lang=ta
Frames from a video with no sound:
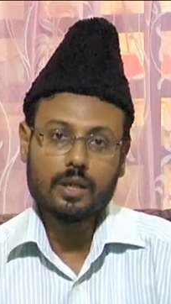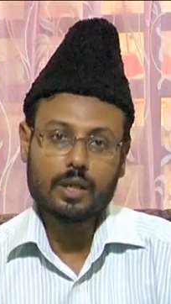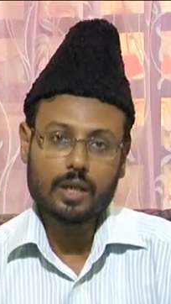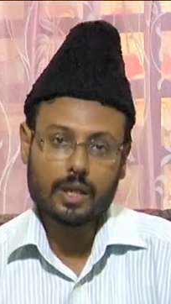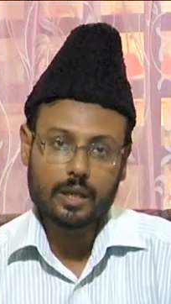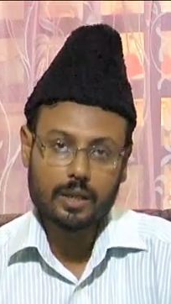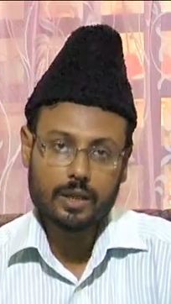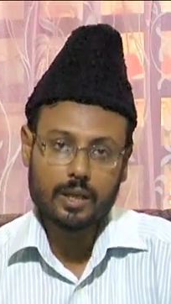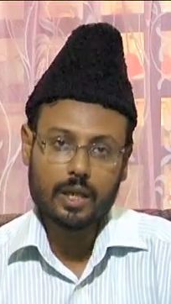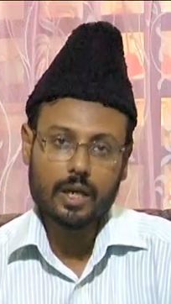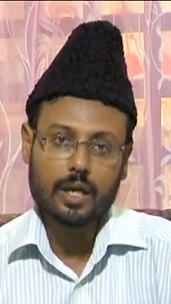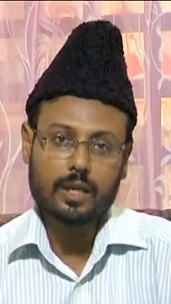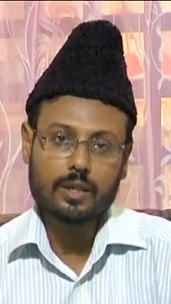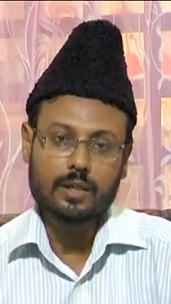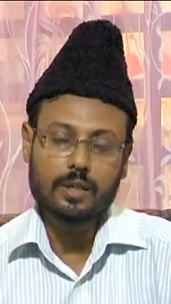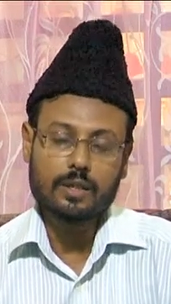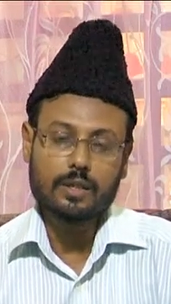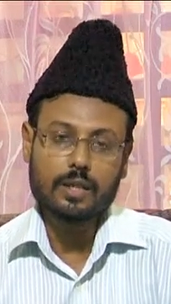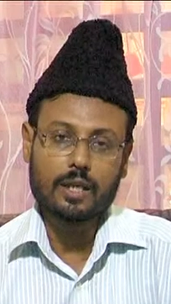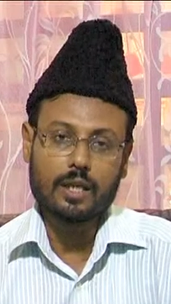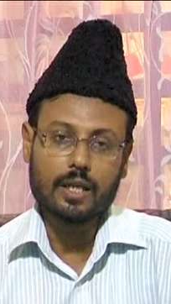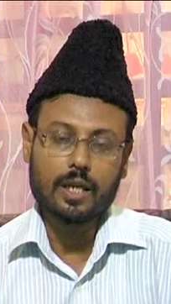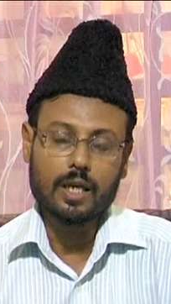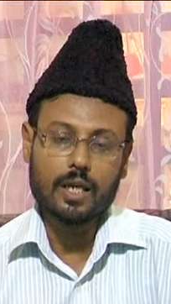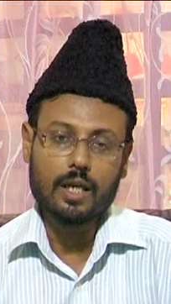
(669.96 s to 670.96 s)
இந்த
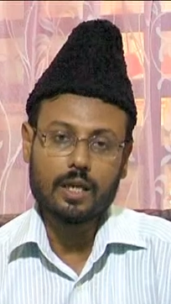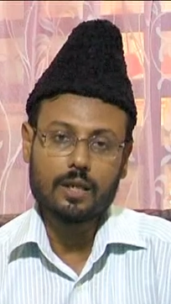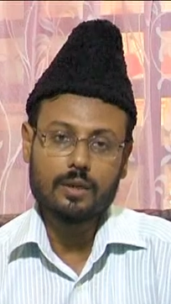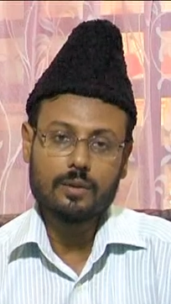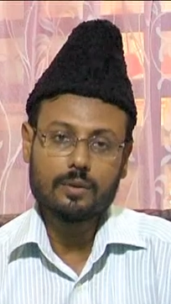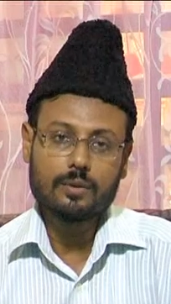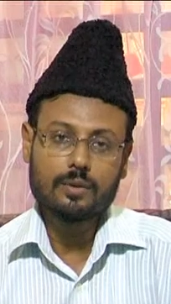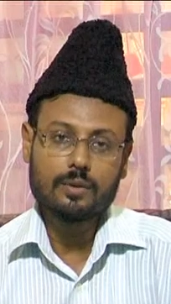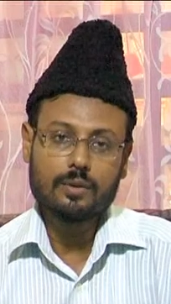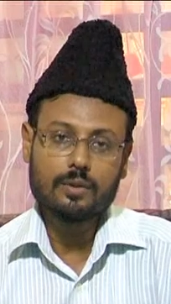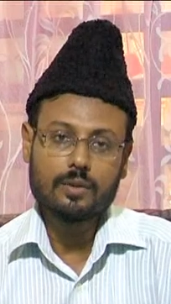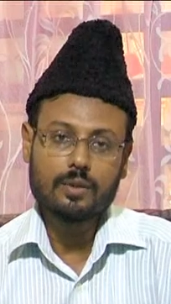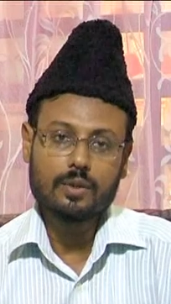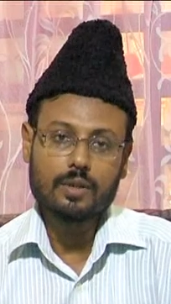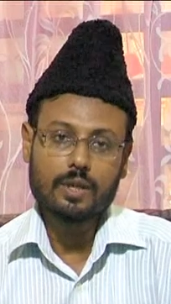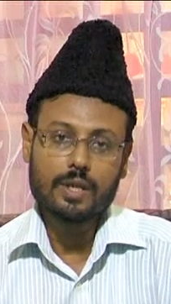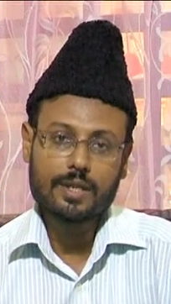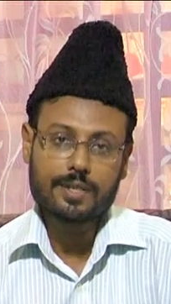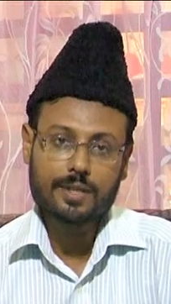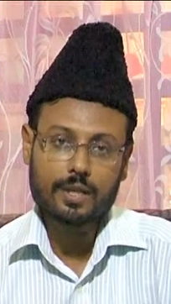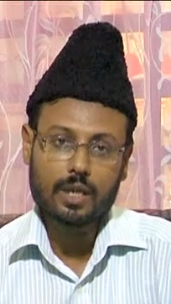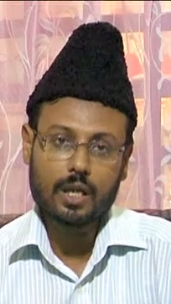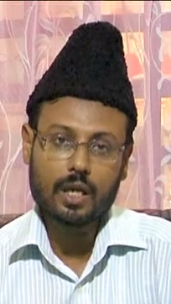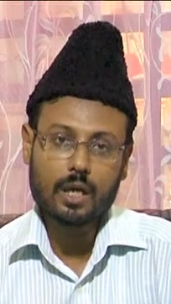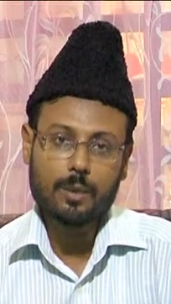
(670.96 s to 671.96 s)
அர்த்தத்தில்தான்
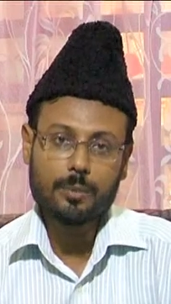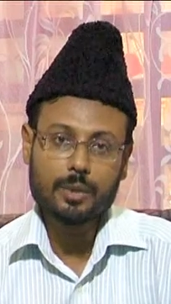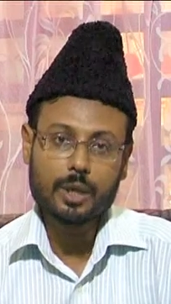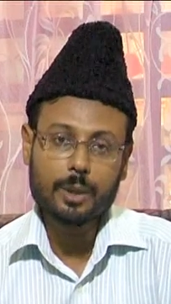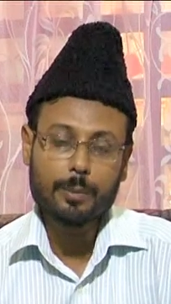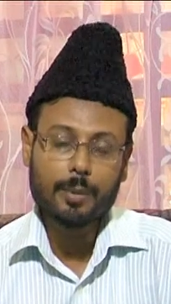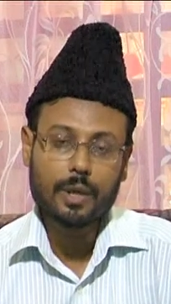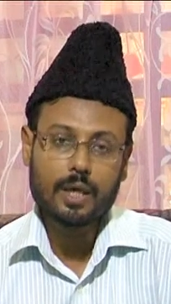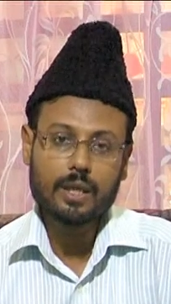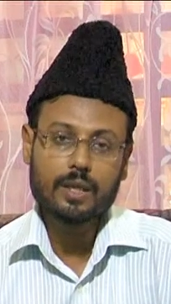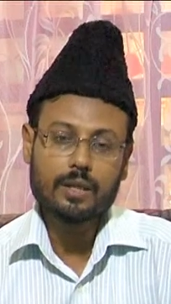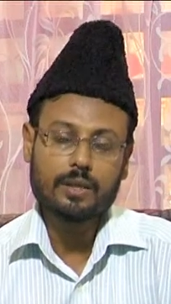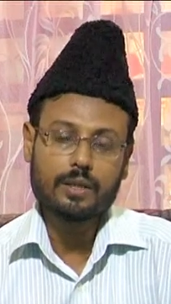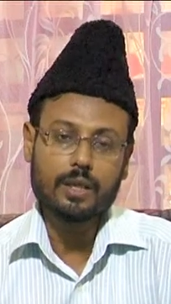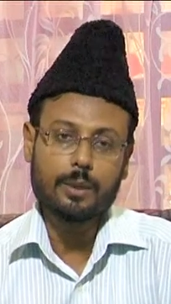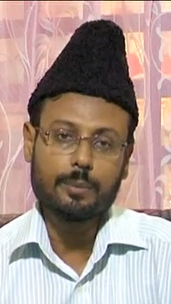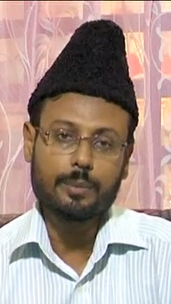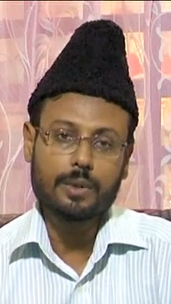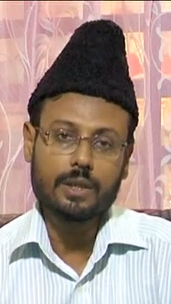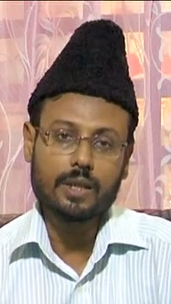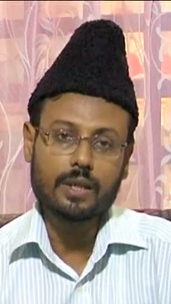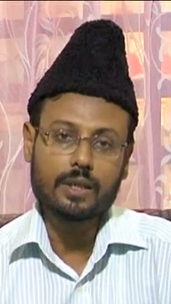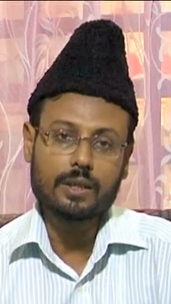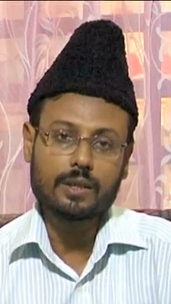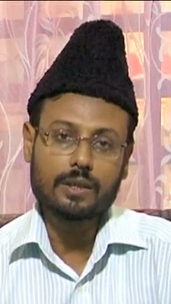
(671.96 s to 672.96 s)
இஸ்லாம் இபாதத்
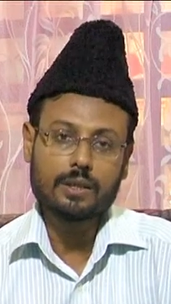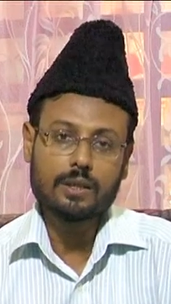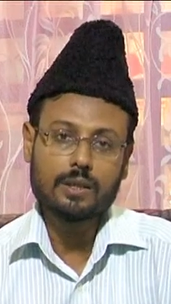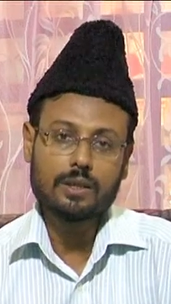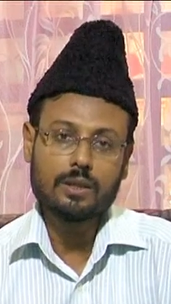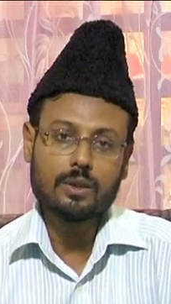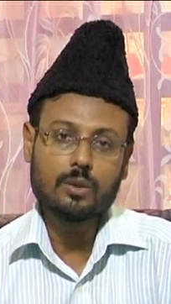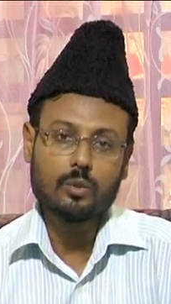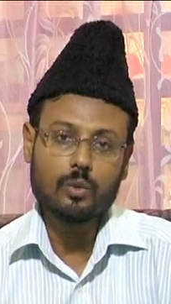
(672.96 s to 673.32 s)
என்பதற்கு